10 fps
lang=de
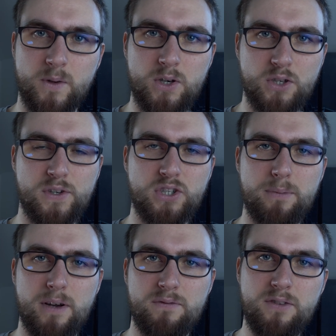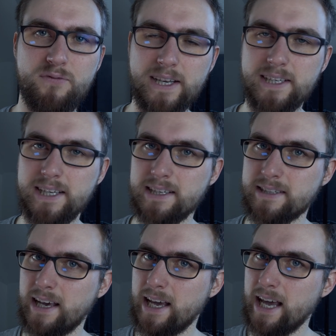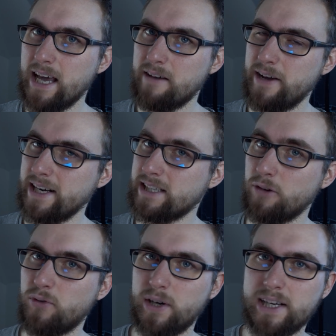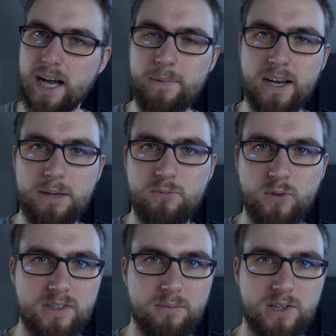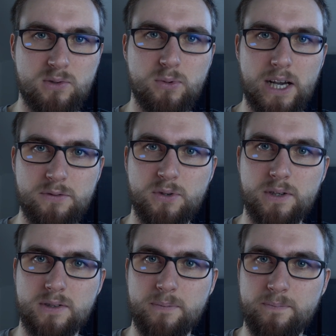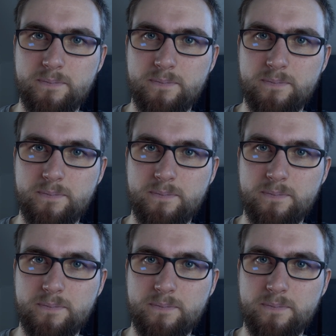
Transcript: Und noch viel schlimmer, wie fändet ihr es, wenn ich auf eure Kamera im Wohnzimmer zugreifen könnte?